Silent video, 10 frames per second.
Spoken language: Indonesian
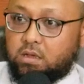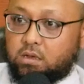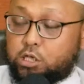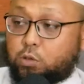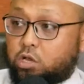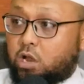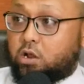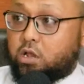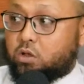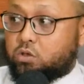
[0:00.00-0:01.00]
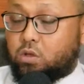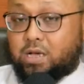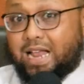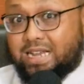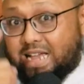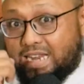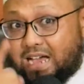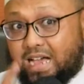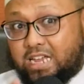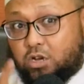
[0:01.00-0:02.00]
Disebutkan oleh Rasul, kalian
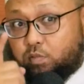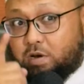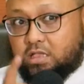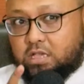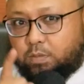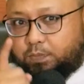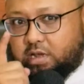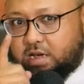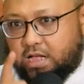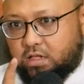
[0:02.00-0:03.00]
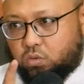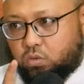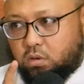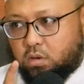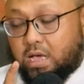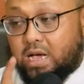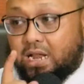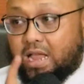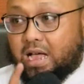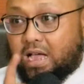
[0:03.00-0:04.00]
yang hidup nanti sepeninggalku,
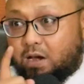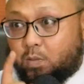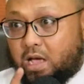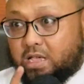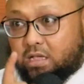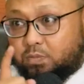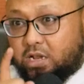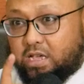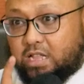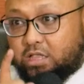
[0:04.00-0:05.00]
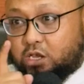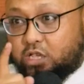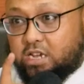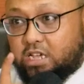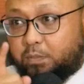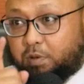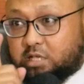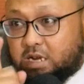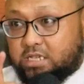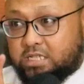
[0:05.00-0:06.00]
kelak akan banyak melihat terjadinya
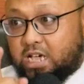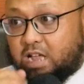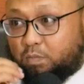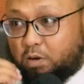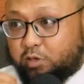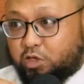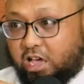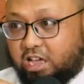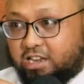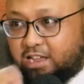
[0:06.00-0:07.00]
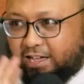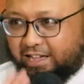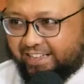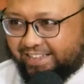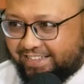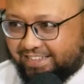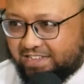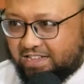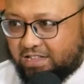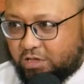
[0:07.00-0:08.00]
perselisihan, perpecahan. Ah,
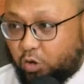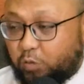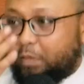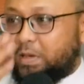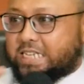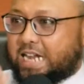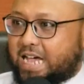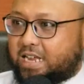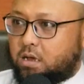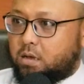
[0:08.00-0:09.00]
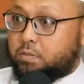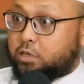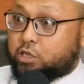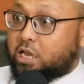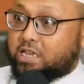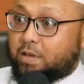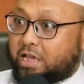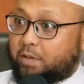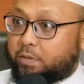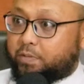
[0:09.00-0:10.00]
tuh permasalahan, terjadinya
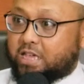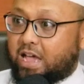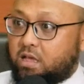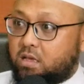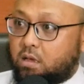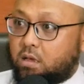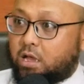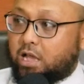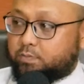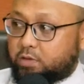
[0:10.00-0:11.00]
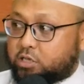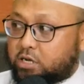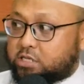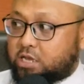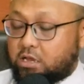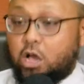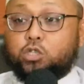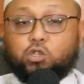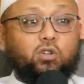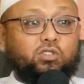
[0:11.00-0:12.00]
banyak perpecahan, perselisihan.
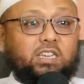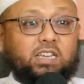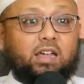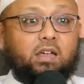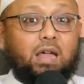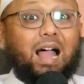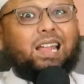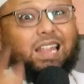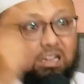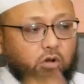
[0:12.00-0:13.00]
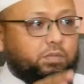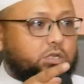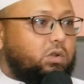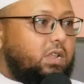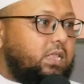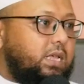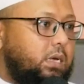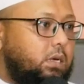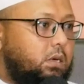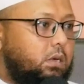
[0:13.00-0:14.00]
Solusinya, alaikum
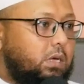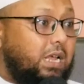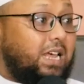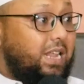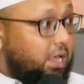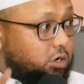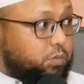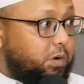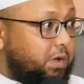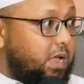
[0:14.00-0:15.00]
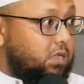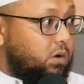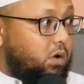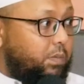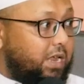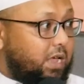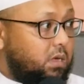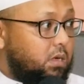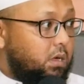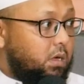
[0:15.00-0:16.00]
bisunnati. Kalian harus berpegang teguh
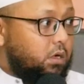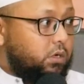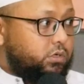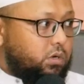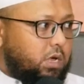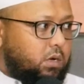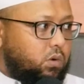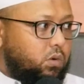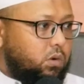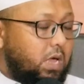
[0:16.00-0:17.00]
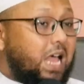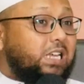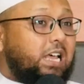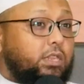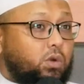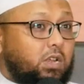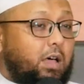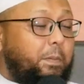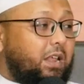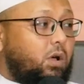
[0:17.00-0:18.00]
kepada sunnahku. Dan
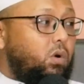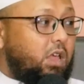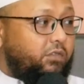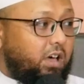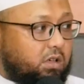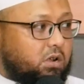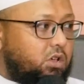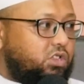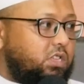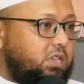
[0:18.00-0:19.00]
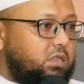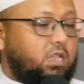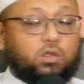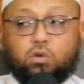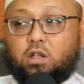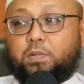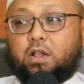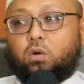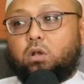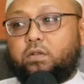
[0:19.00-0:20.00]
sunnah para khulafa ar-rasyidin. Dan sunnah
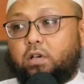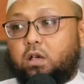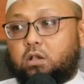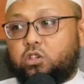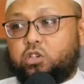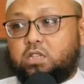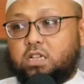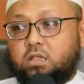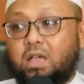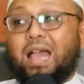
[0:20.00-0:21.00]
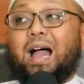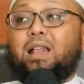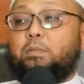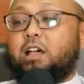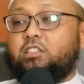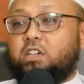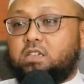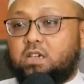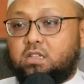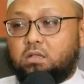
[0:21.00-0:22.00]
para khulafa ar-rasyidin,
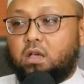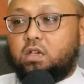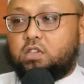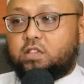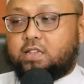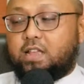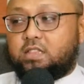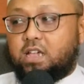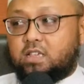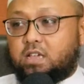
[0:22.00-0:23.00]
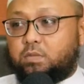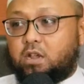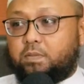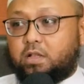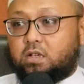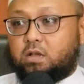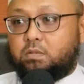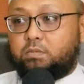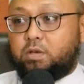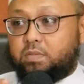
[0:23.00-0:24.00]
al-mahdiyin, yang senantiasa
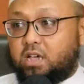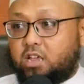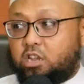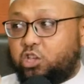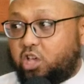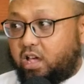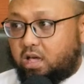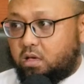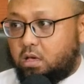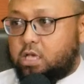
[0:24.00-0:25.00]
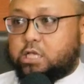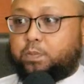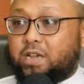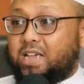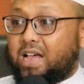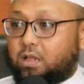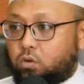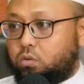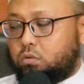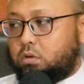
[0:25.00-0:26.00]
mendapatkan bimbingan, hidayah,
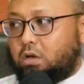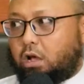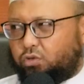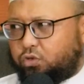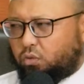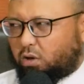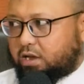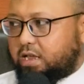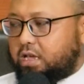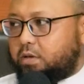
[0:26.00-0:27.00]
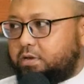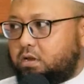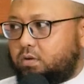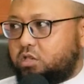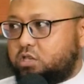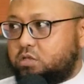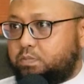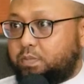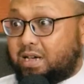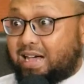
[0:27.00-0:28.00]
sepeninggalku. Abdu alaiha bin nawajiz.
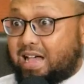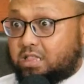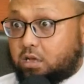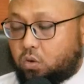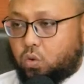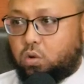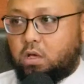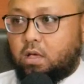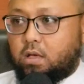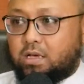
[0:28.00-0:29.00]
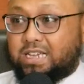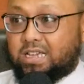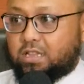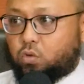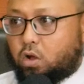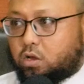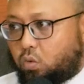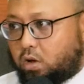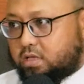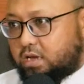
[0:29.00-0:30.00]
Pegang teguh. Gigit
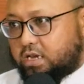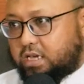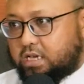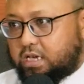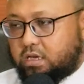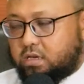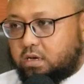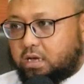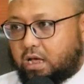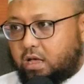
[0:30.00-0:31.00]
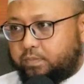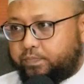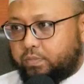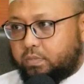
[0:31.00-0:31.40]
kuat-kuat dengan gigi geraham.